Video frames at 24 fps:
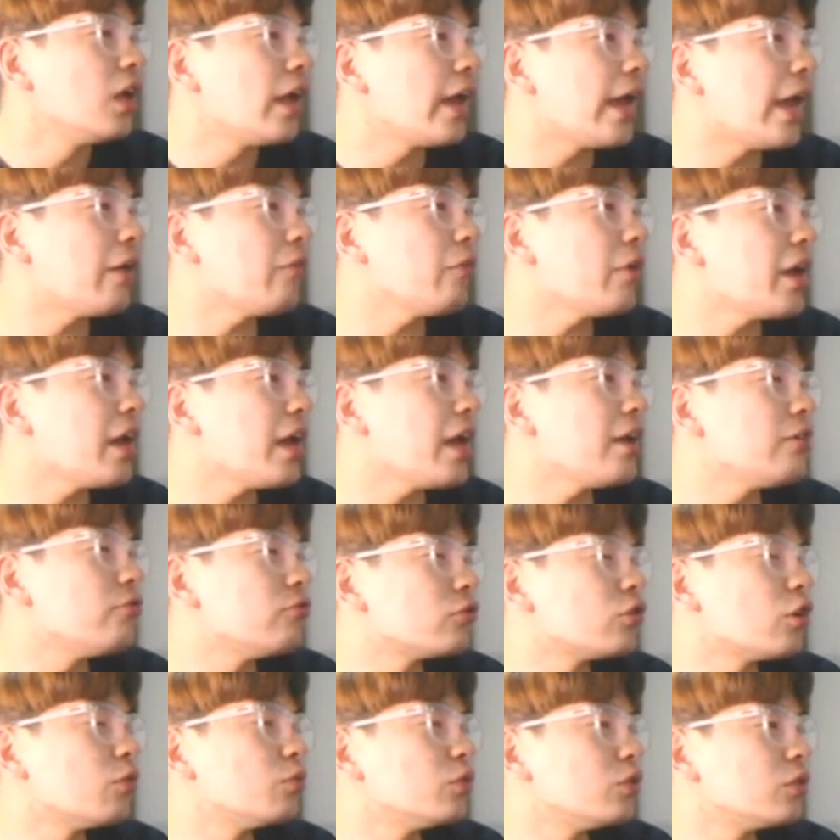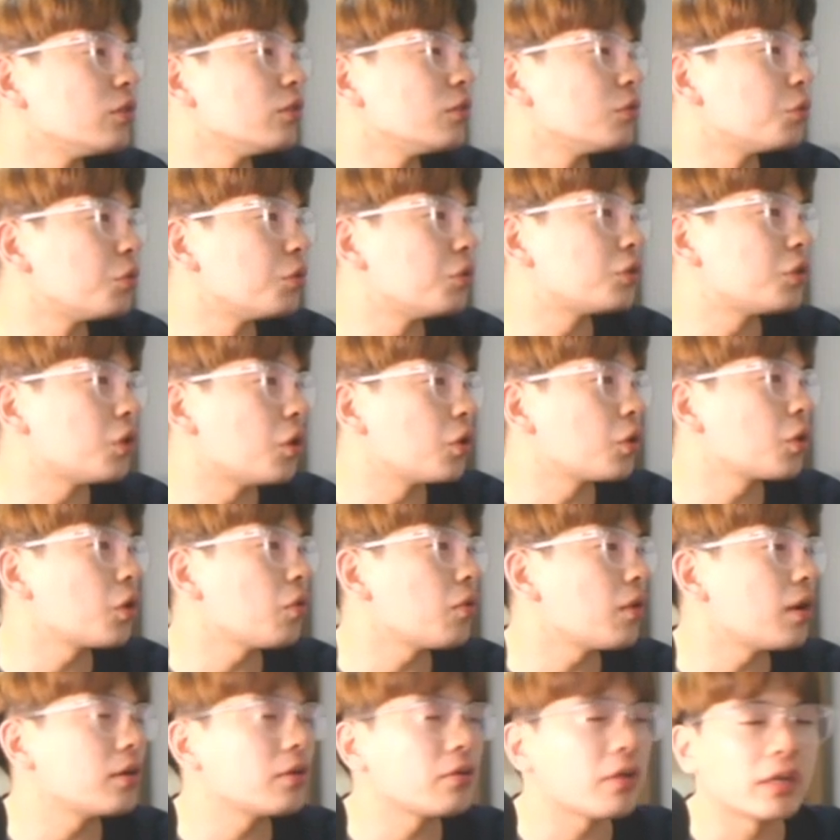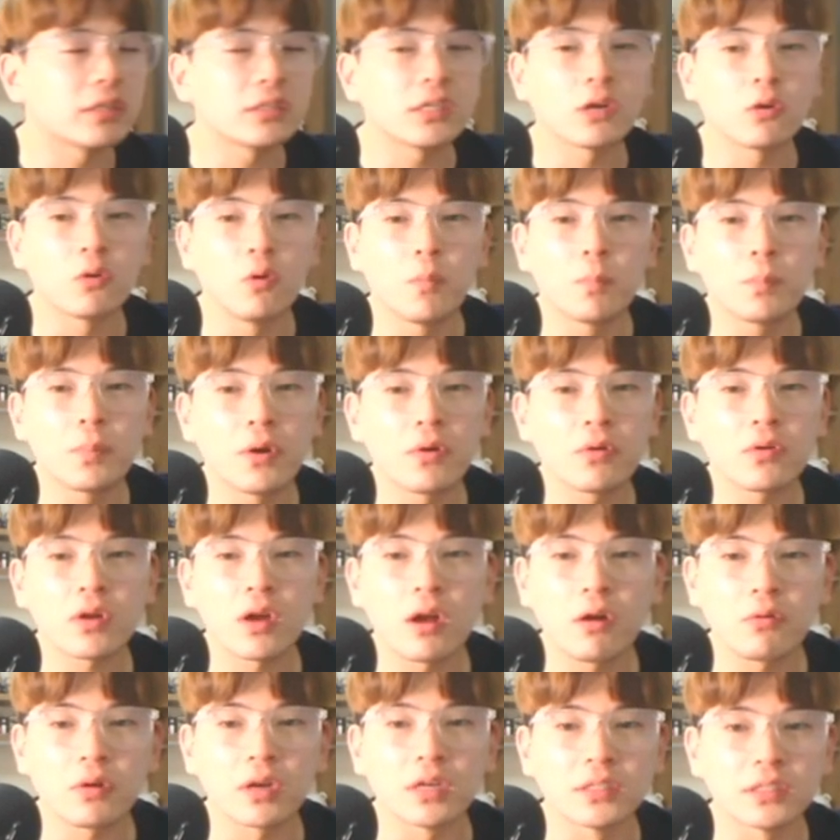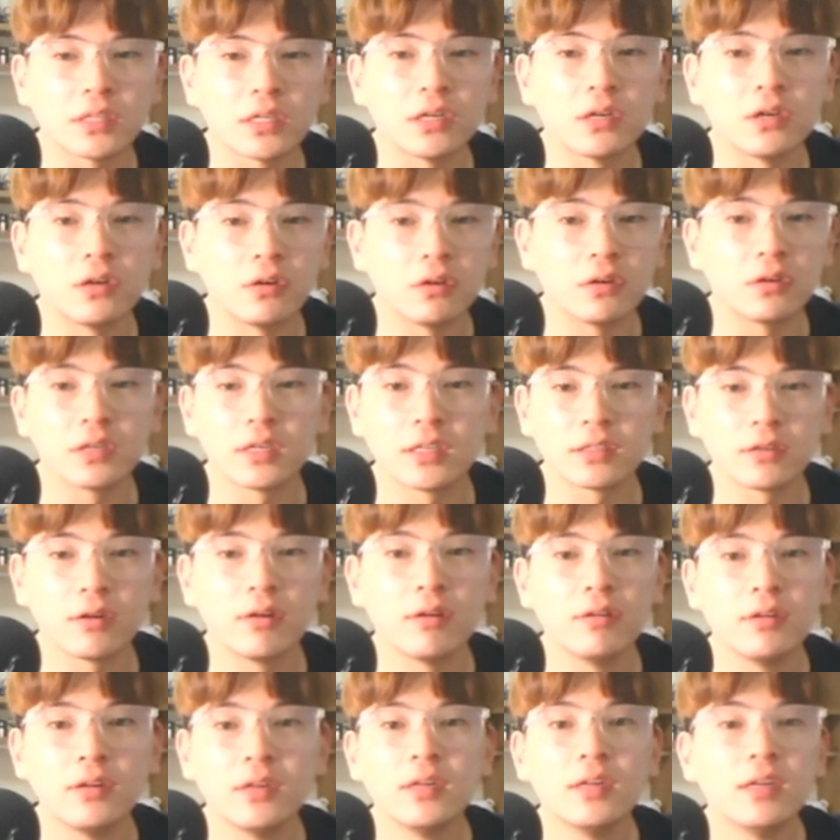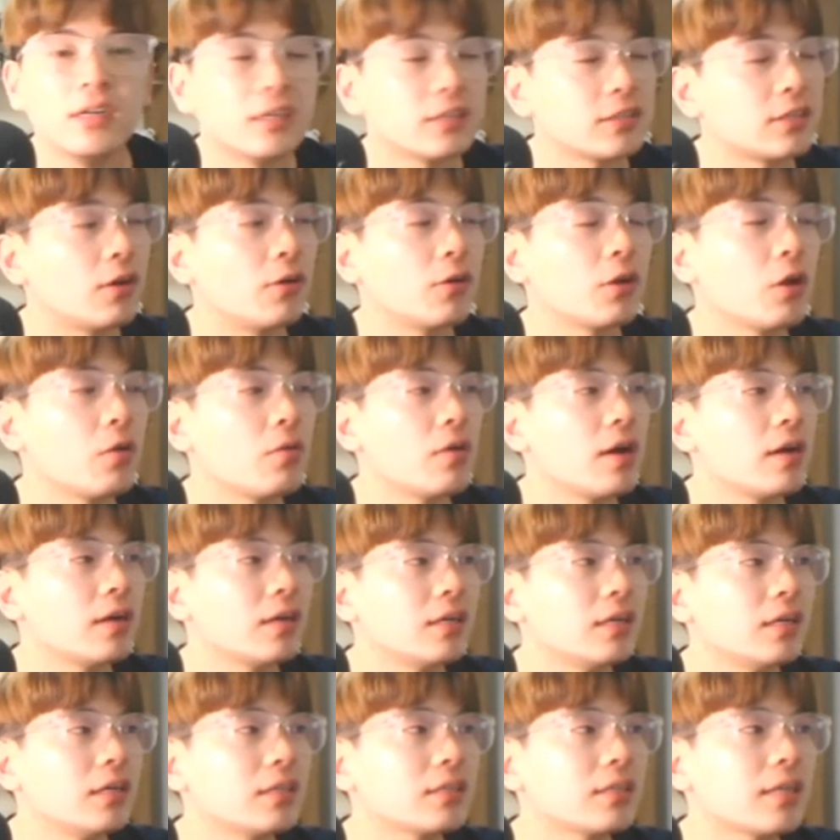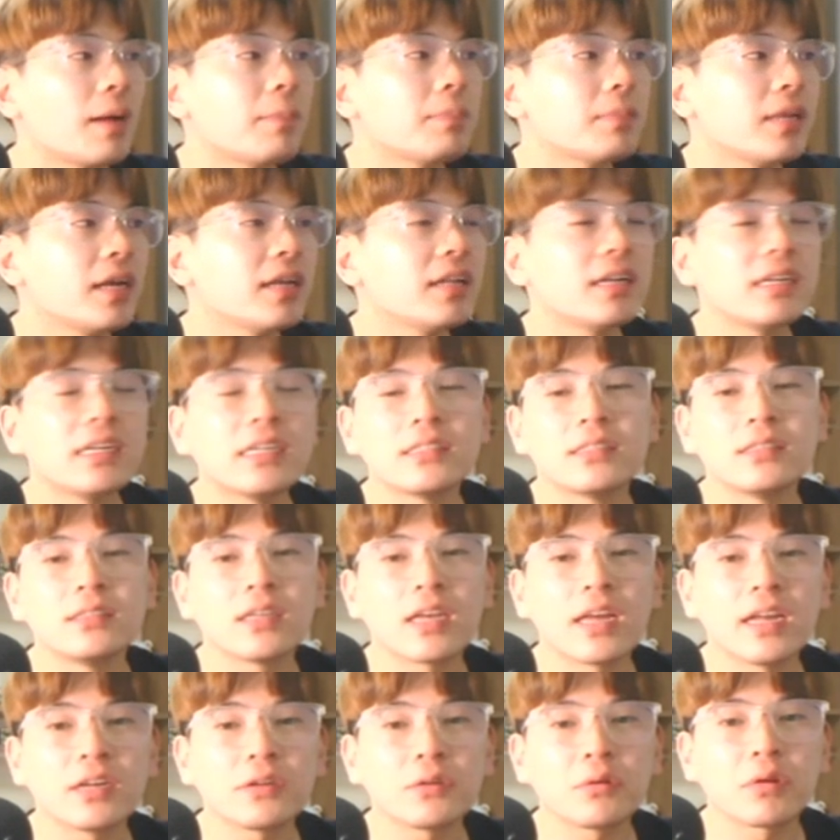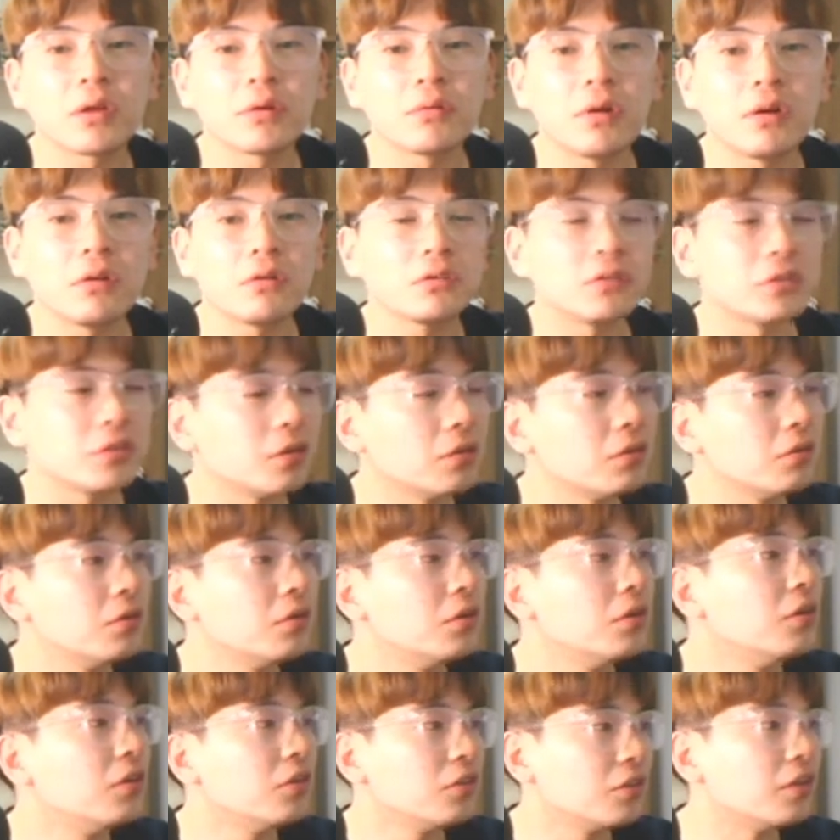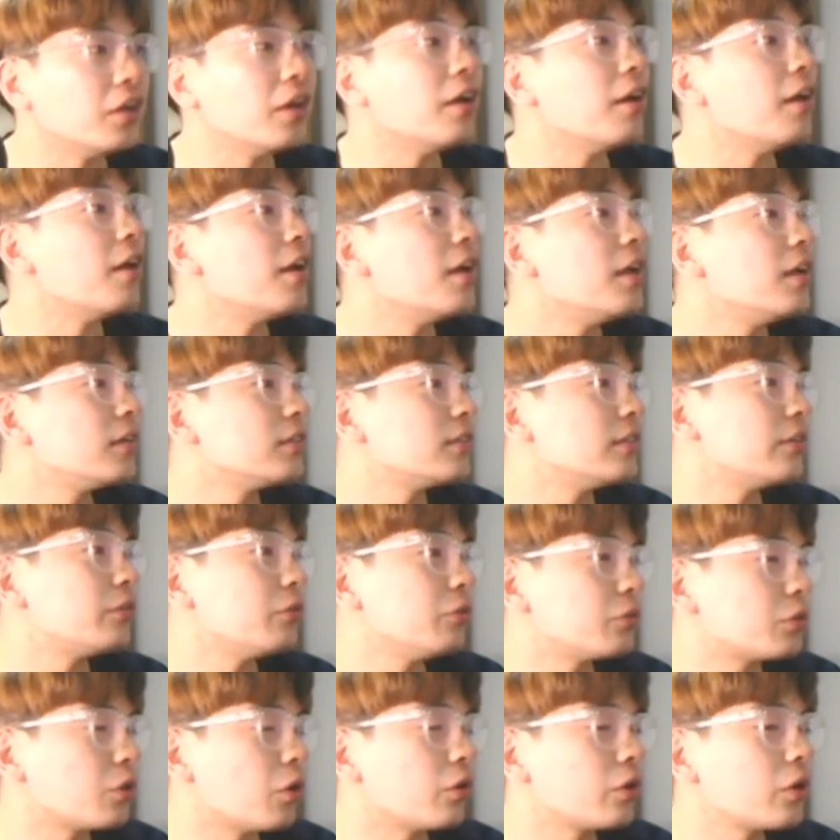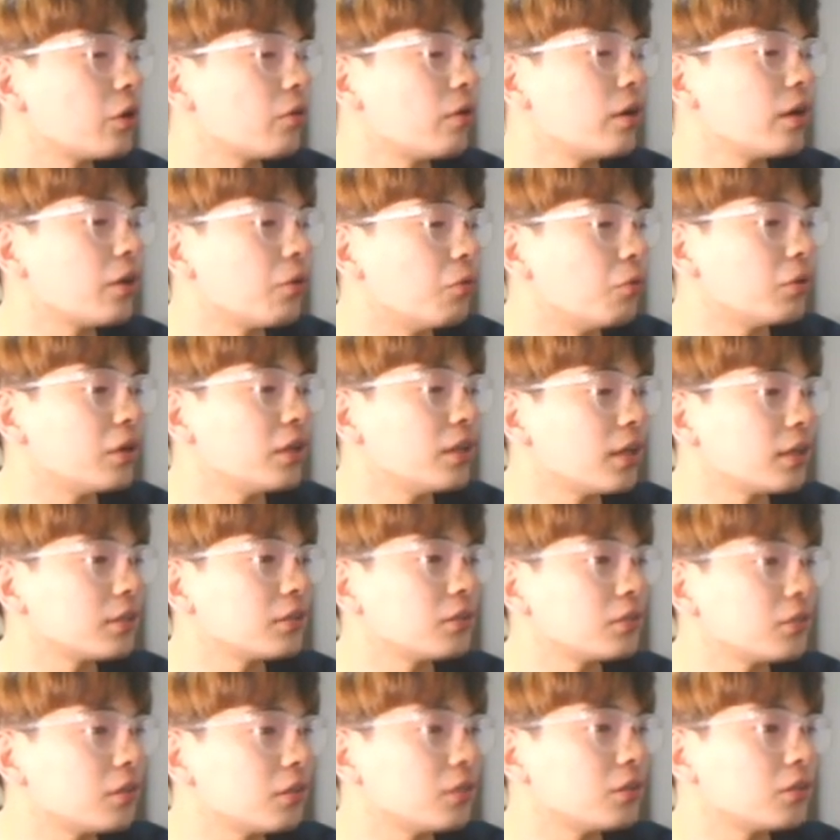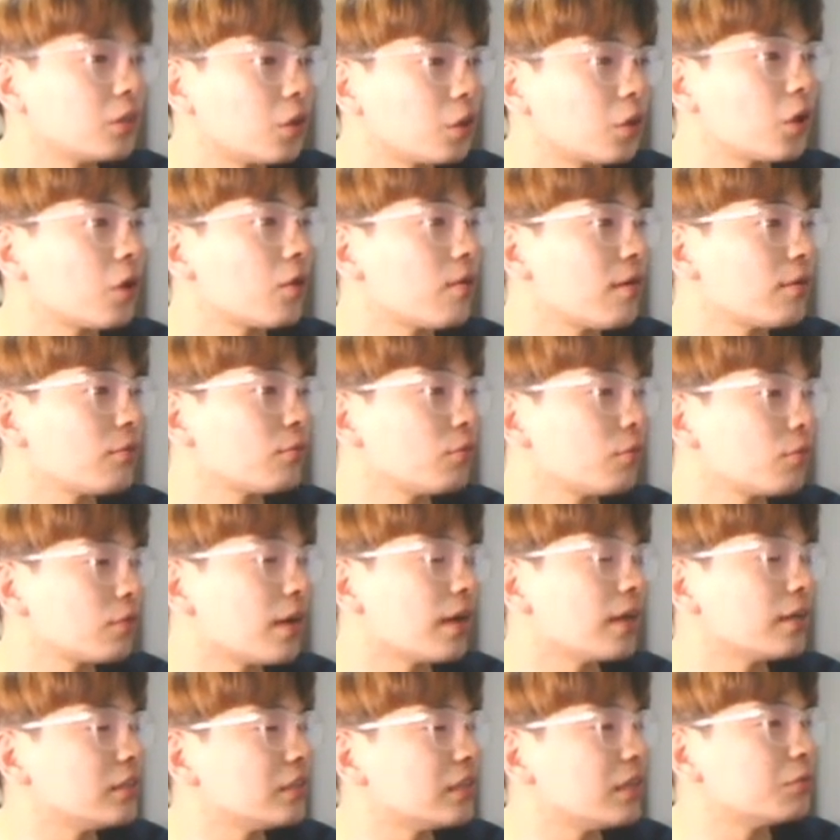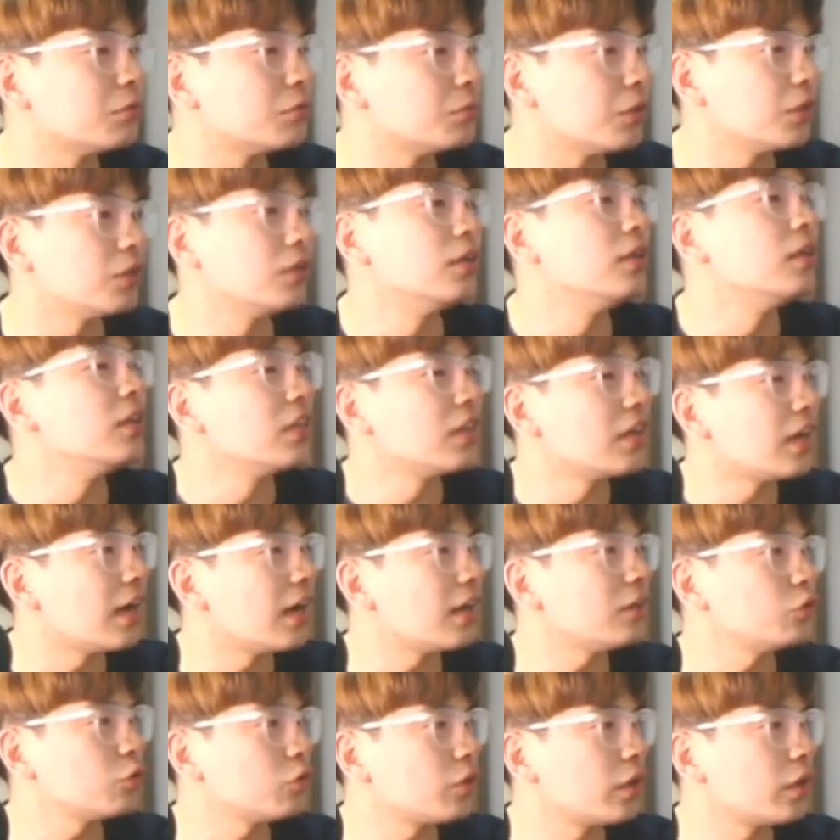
해외 유저분들도 저격왕을 굉장히 고평가하고 계세요. 그래서 저격왕은 탑 텐 안에 드는 캐릭터라고 하거든요. 네, 그래서 이 저격왕에 올인하셔서 저격왕도 각을 잡으면 아주